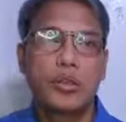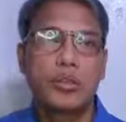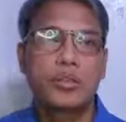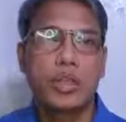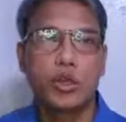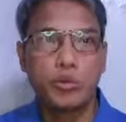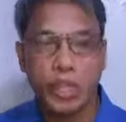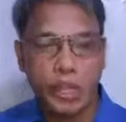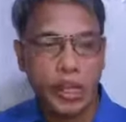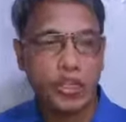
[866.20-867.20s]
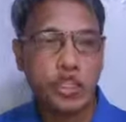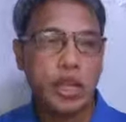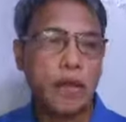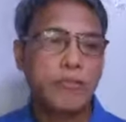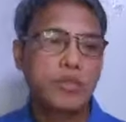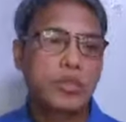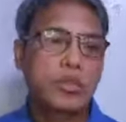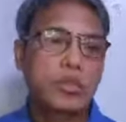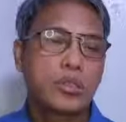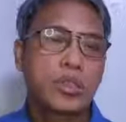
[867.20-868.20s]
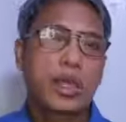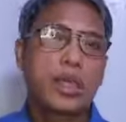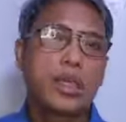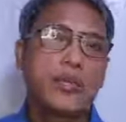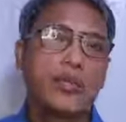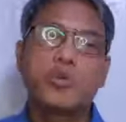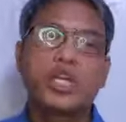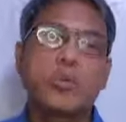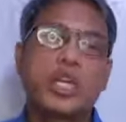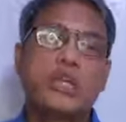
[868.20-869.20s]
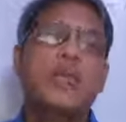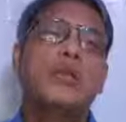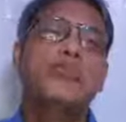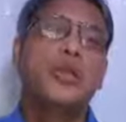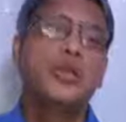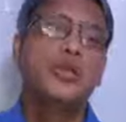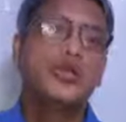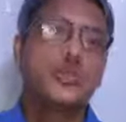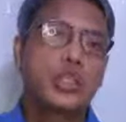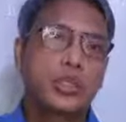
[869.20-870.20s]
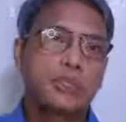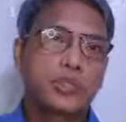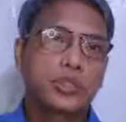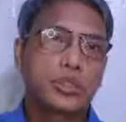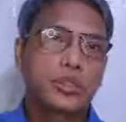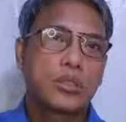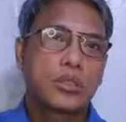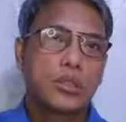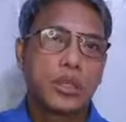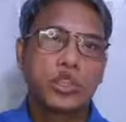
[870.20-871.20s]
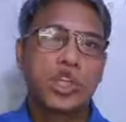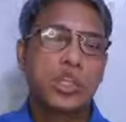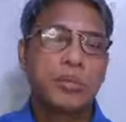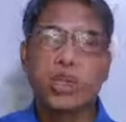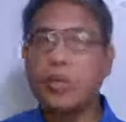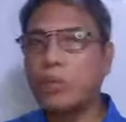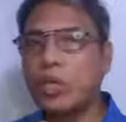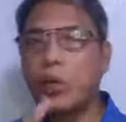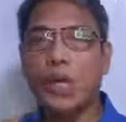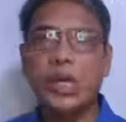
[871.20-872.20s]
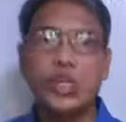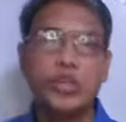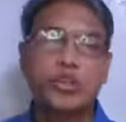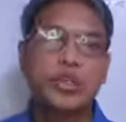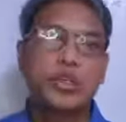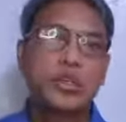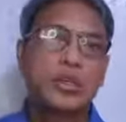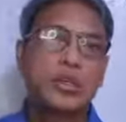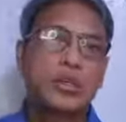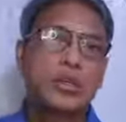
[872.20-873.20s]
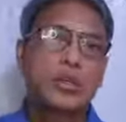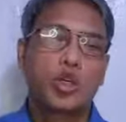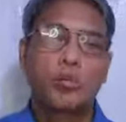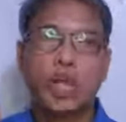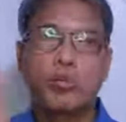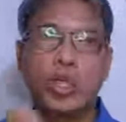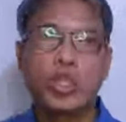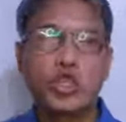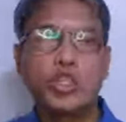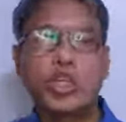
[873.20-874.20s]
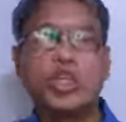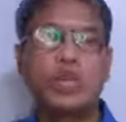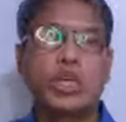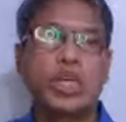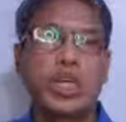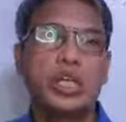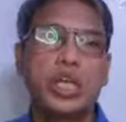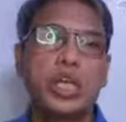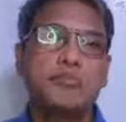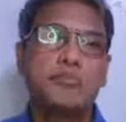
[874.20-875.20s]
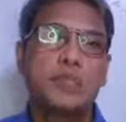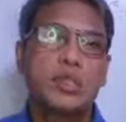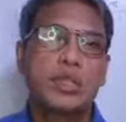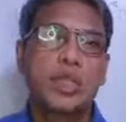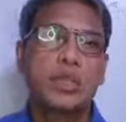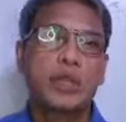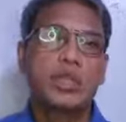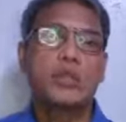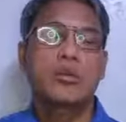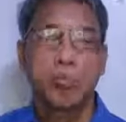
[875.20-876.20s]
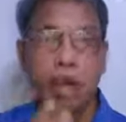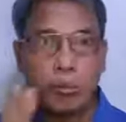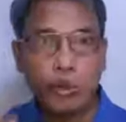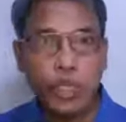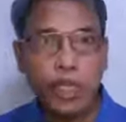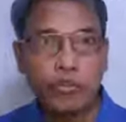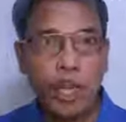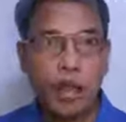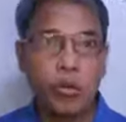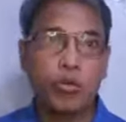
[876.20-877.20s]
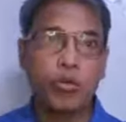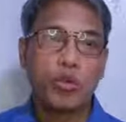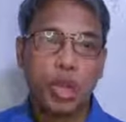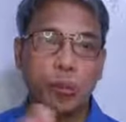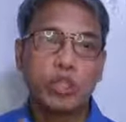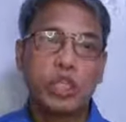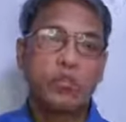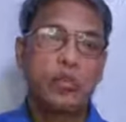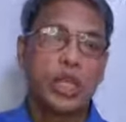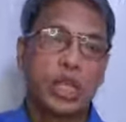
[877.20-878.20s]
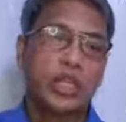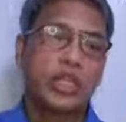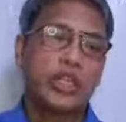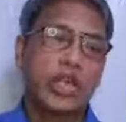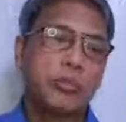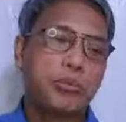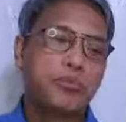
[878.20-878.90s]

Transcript: sa loob ng iglesia ay huwag mo sabihin mahal mo ang Diyos. Kasi hindi pwedeng paghiwalayin yun. Kung mahal mo ang Diyos na hindi mo nakikita, dapat mahal mo rin ang tao, ang kapatid mo na nakikita mo.